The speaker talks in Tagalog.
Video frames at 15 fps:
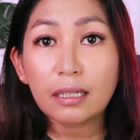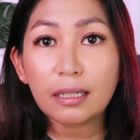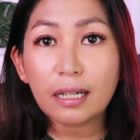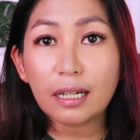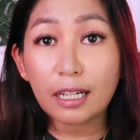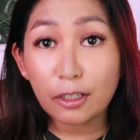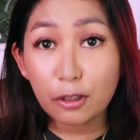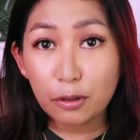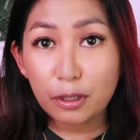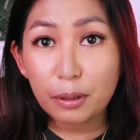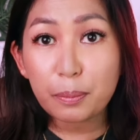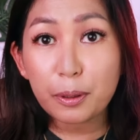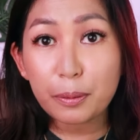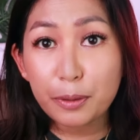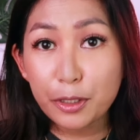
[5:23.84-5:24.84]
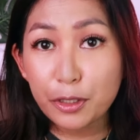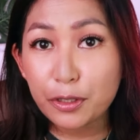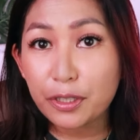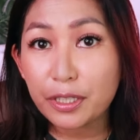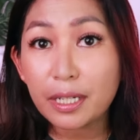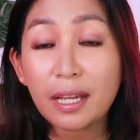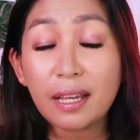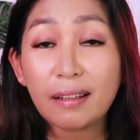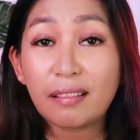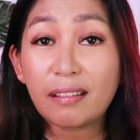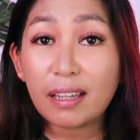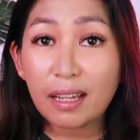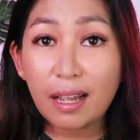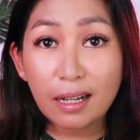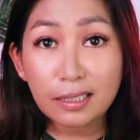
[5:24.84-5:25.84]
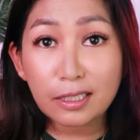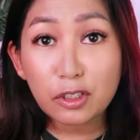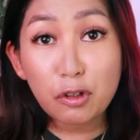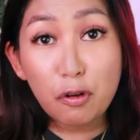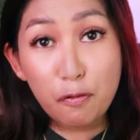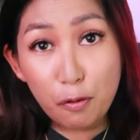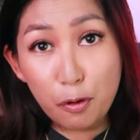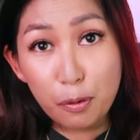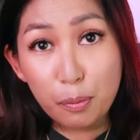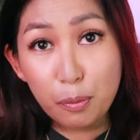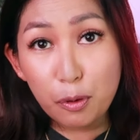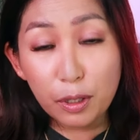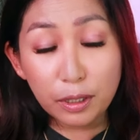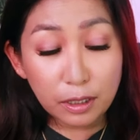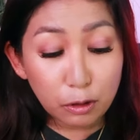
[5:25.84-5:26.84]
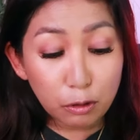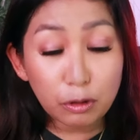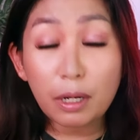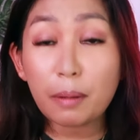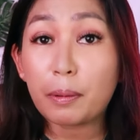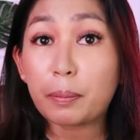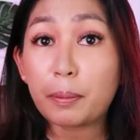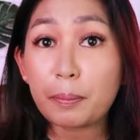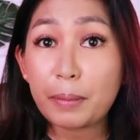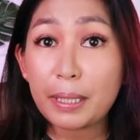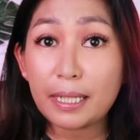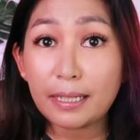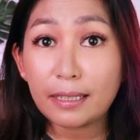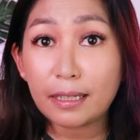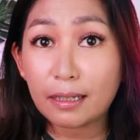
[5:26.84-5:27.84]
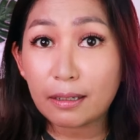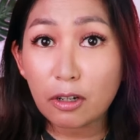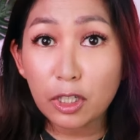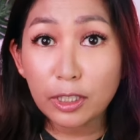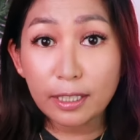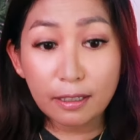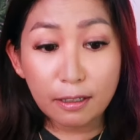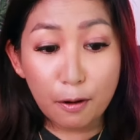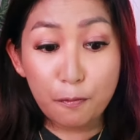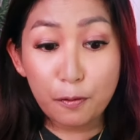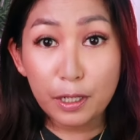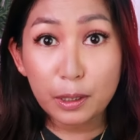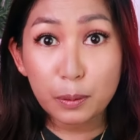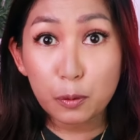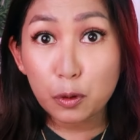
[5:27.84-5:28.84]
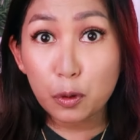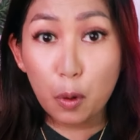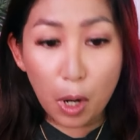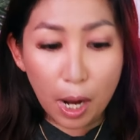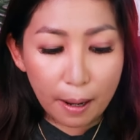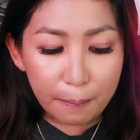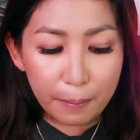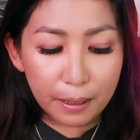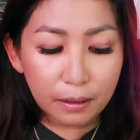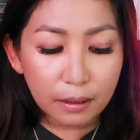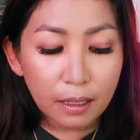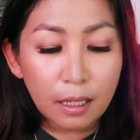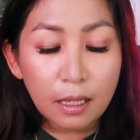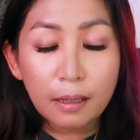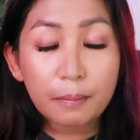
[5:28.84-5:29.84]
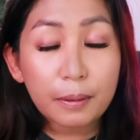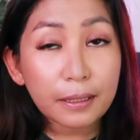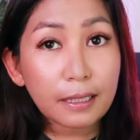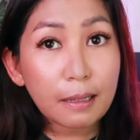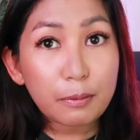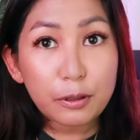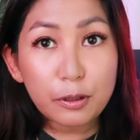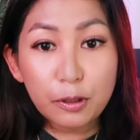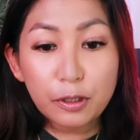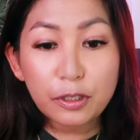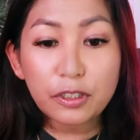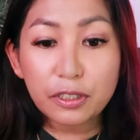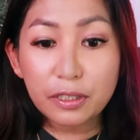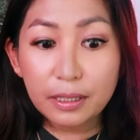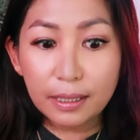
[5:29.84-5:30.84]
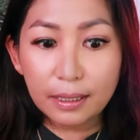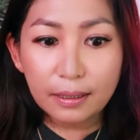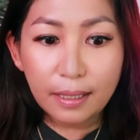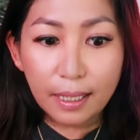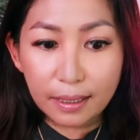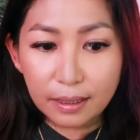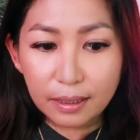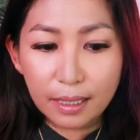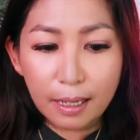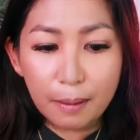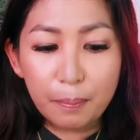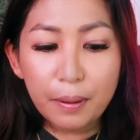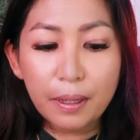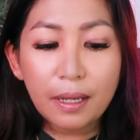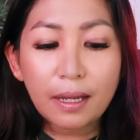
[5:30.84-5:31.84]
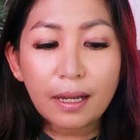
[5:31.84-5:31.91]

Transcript: ng ano ng permission na i-access yung phone book kasi doon ka magpipili ng contact reference mo. So, apat. Pagkatapos noon, just click next step.